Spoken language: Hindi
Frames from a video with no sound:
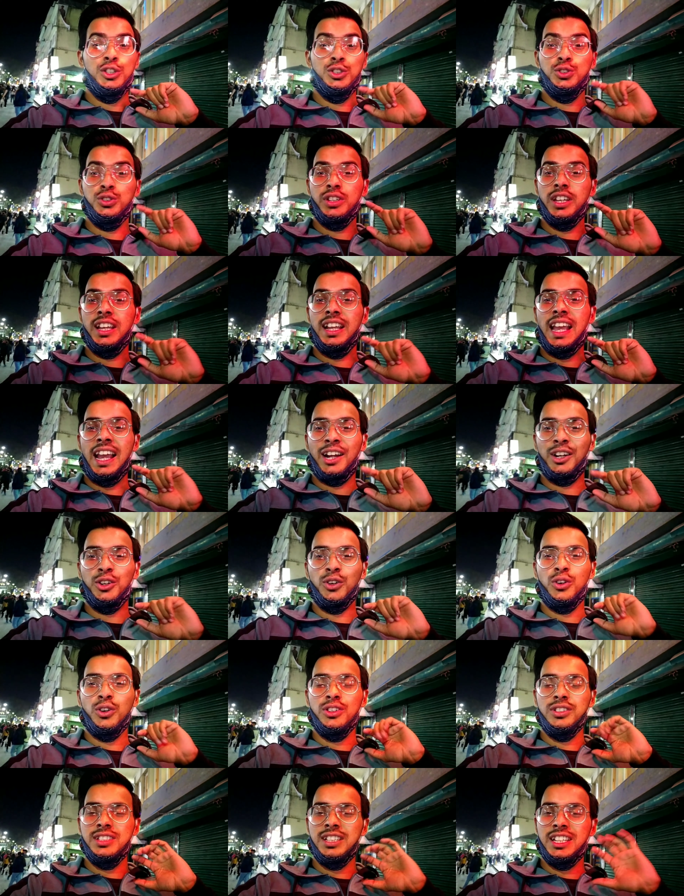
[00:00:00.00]
जो कि
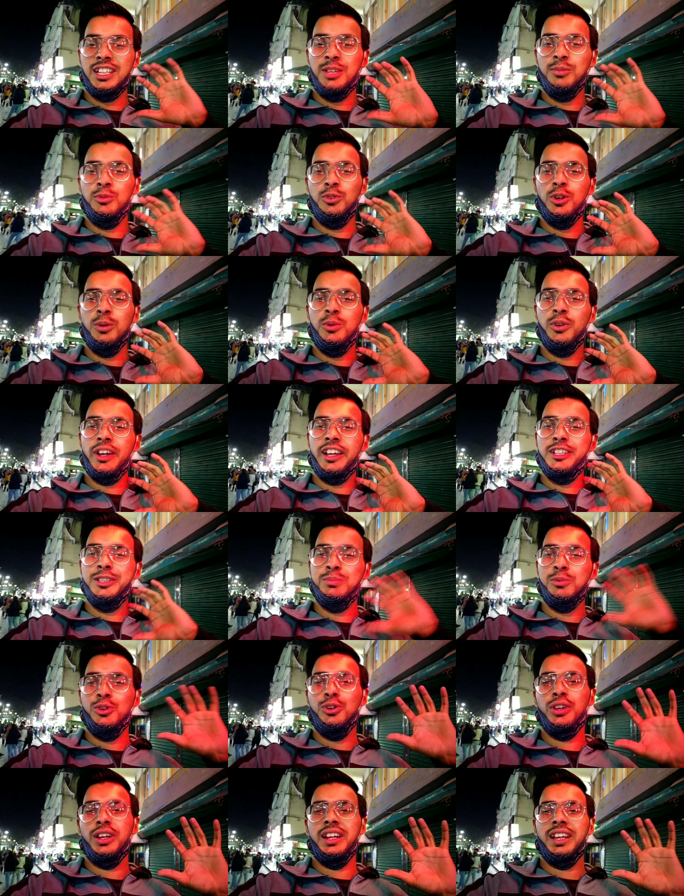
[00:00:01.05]
गैंगटोक और सिक्किम को हम लोग
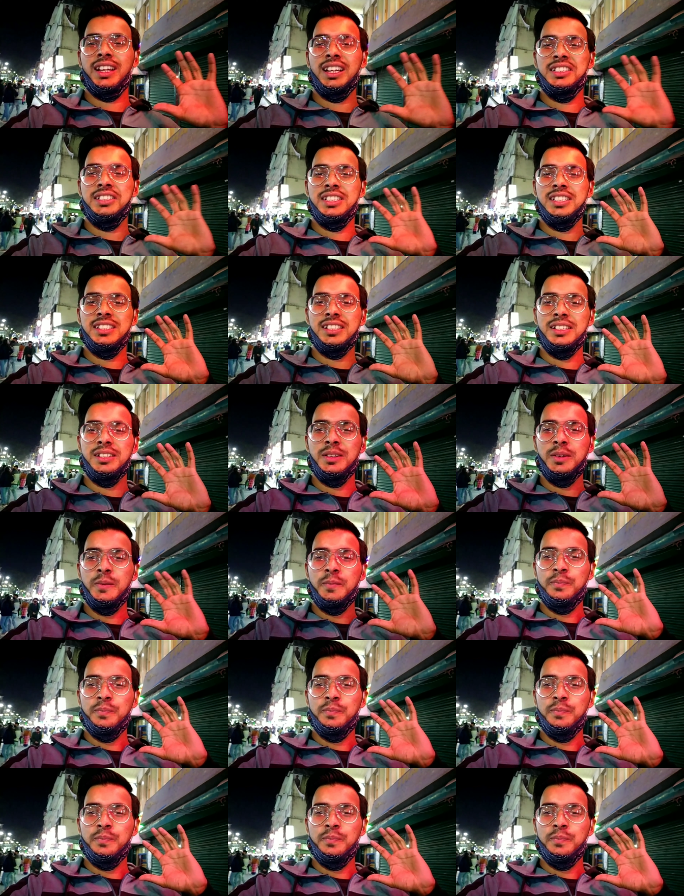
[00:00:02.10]
एक्सप्लोर करेंगे अच्छे से